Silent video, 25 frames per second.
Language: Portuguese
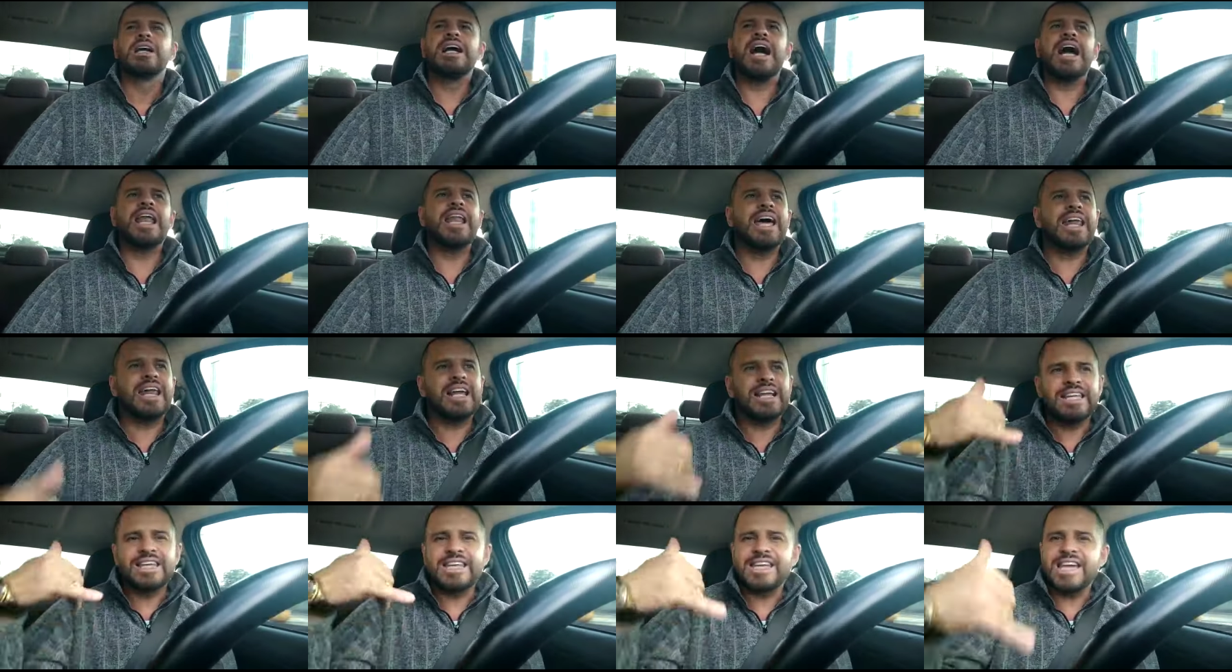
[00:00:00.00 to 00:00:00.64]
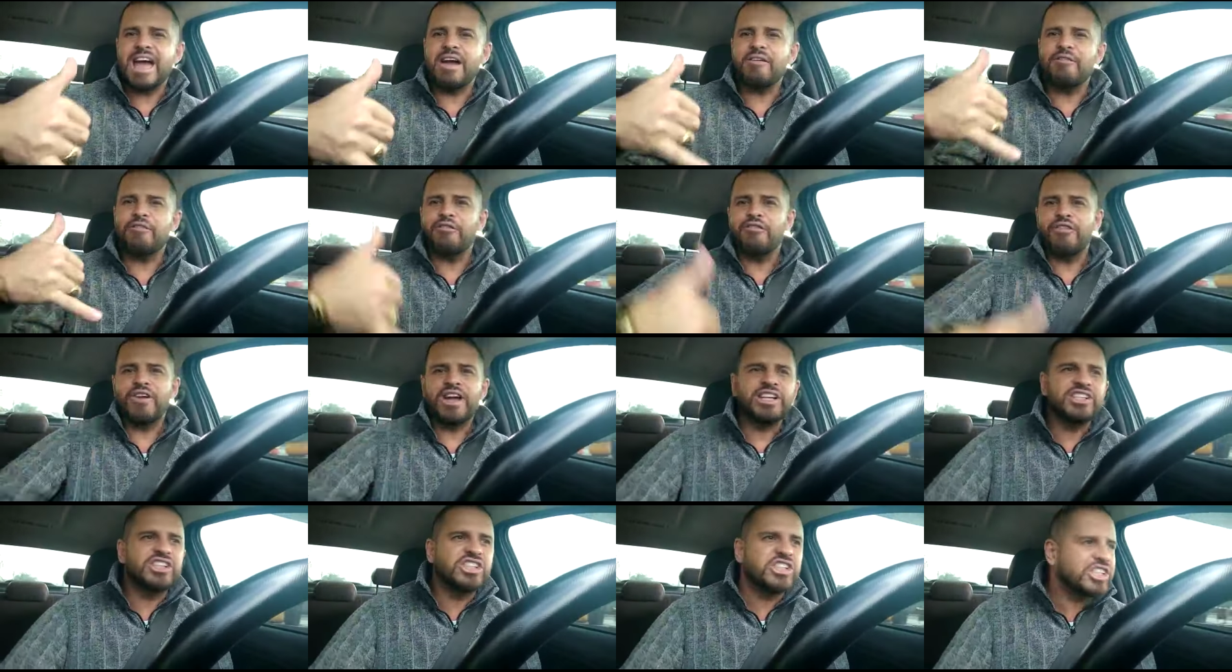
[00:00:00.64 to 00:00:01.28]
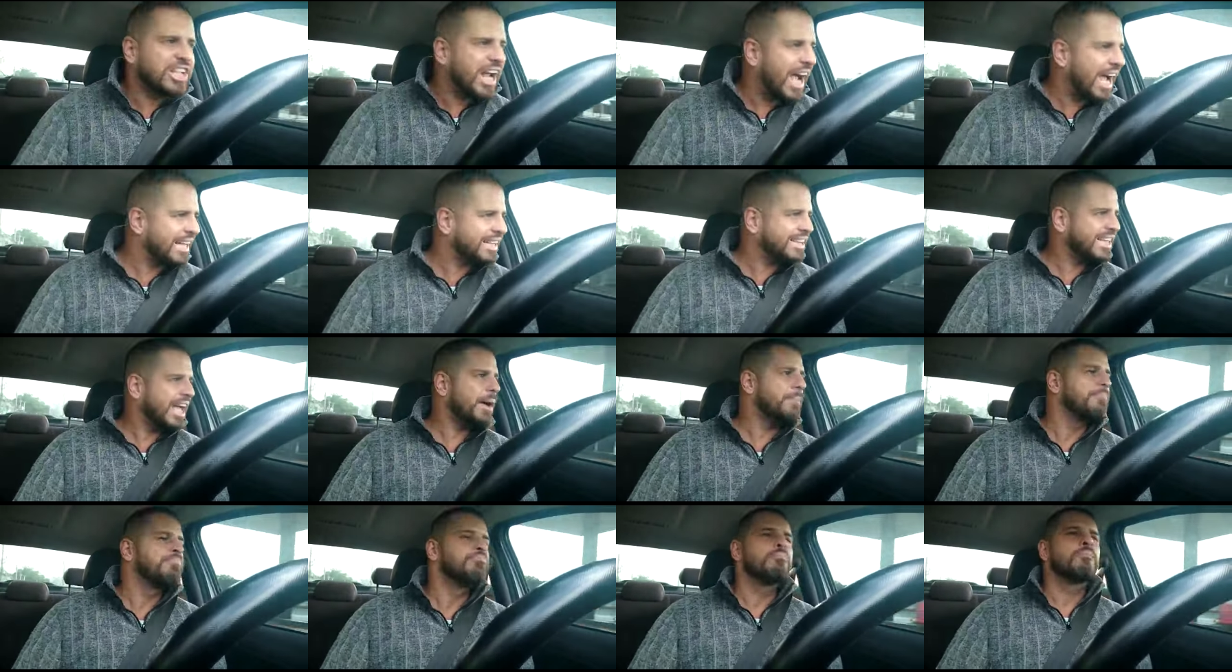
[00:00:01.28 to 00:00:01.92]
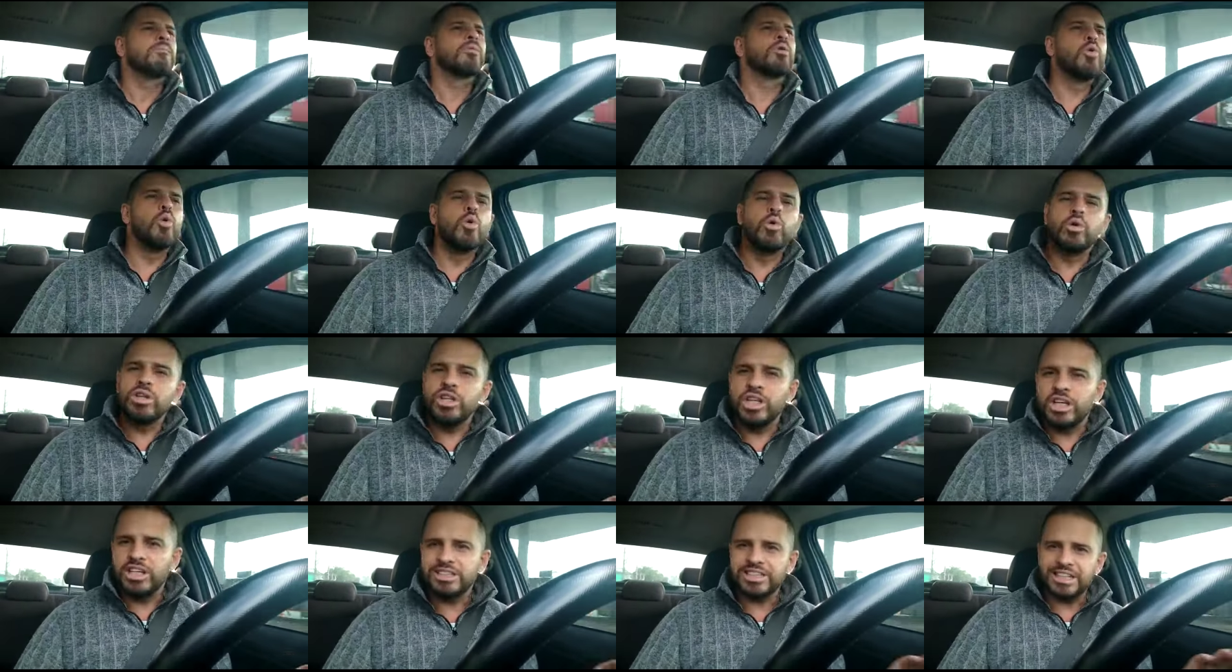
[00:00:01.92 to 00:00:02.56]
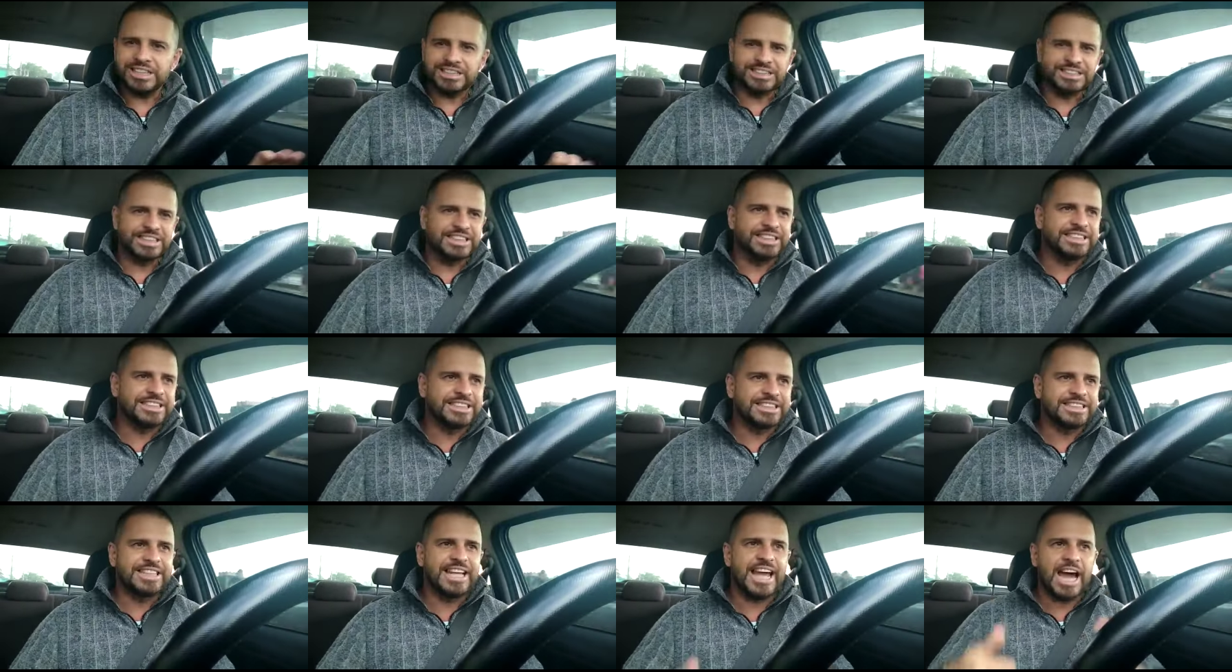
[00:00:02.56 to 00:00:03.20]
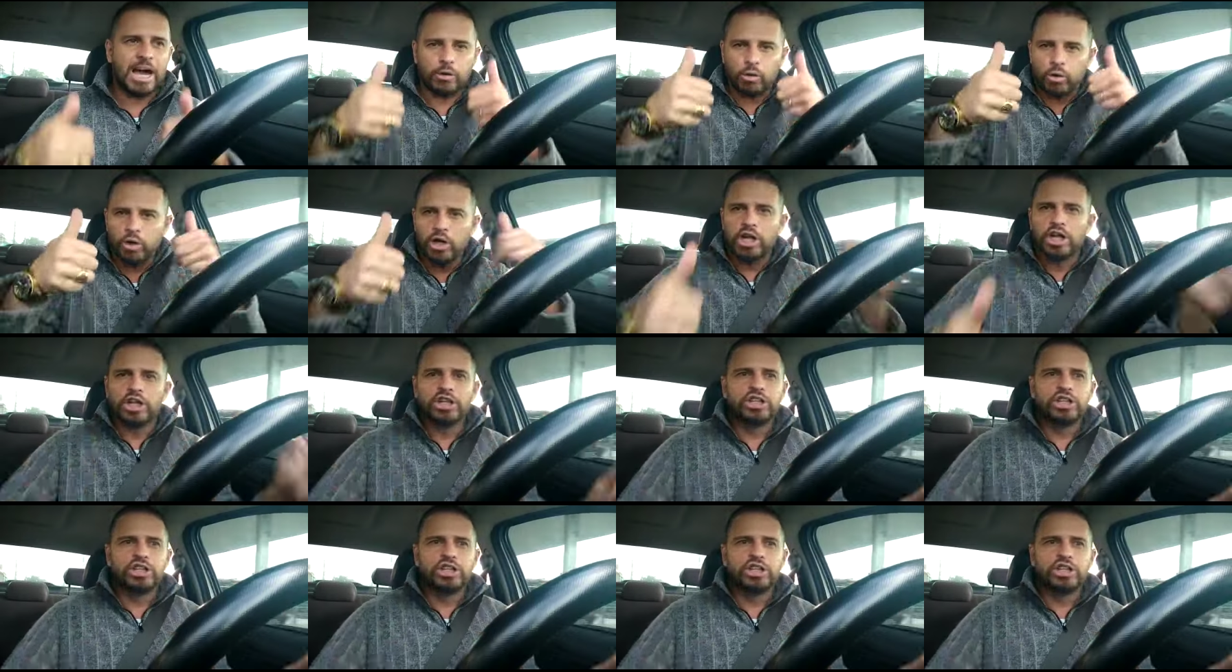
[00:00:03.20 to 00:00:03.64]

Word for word: galera que é fechada com o Ninja Sincero.